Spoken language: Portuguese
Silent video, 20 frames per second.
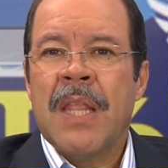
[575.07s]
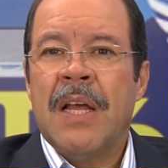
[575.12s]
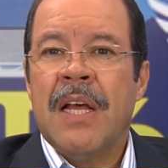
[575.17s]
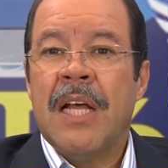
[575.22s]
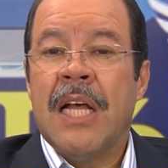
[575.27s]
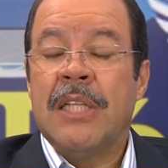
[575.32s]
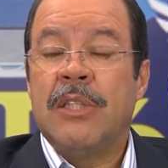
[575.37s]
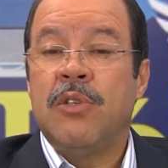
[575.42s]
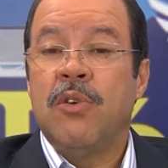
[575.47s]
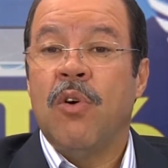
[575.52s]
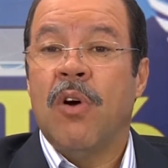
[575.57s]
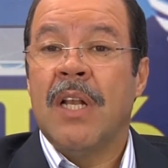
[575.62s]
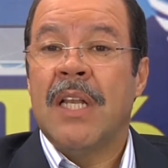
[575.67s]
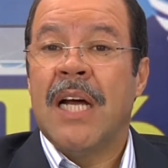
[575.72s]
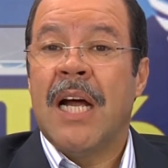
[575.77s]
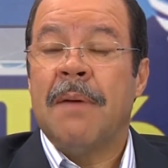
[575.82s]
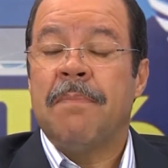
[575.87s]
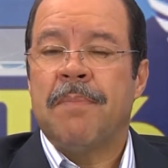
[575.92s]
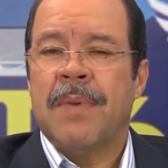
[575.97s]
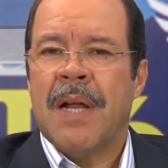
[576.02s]
É de
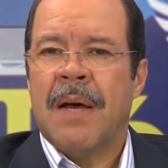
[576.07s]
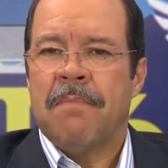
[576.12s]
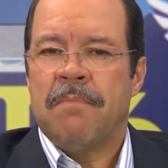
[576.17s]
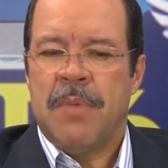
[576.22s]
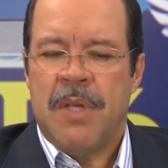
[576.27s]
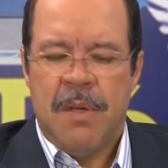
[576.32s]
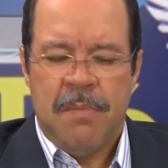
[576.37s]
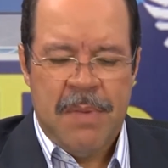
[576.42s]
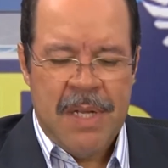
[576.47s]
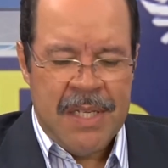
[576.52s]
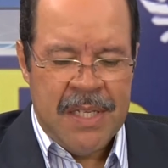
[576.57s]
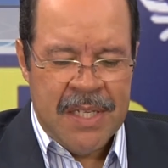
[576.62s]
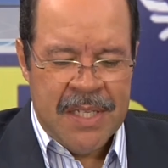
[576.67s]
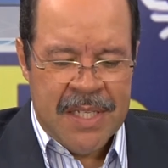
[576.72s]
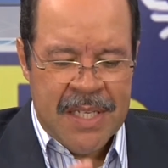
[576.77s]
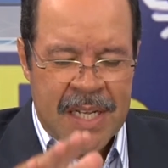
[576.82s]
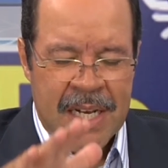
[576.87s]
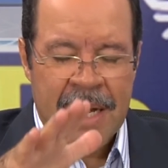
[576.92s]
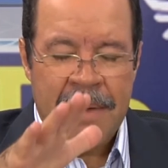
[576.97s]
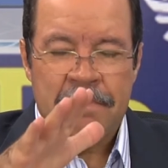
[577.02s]
olhar para a Bíblia e
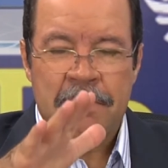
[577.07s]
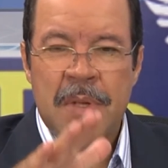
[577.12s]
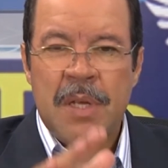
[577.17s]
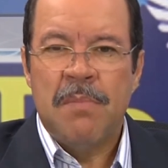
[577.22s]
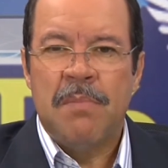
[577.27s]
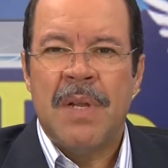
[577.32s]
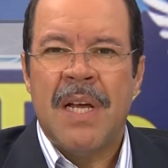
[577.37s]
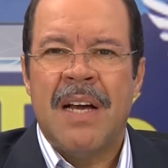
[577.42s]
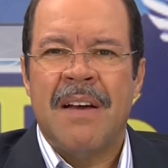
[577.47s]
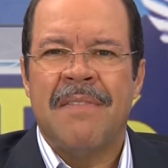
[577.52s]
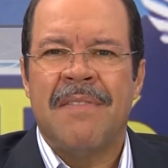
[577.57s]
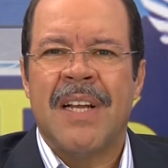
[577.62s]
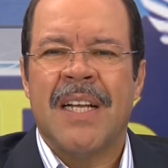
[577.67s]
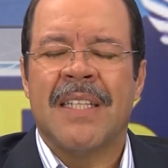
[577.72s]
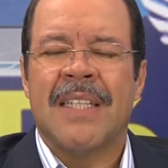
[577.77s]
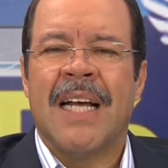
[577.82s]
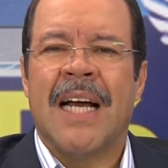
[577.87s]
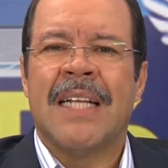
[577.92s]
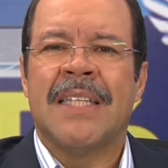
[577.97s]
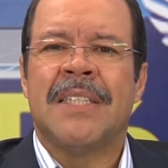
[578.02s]
dizer a Bíblia é a
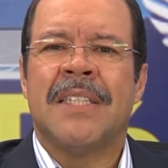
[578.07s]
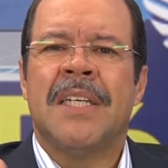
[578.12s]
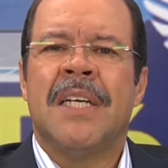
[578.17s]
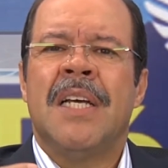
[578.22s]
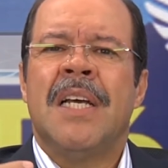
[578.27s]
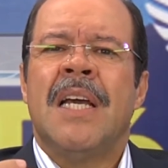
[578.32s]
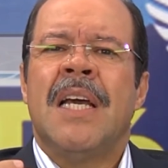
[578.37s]
verdade.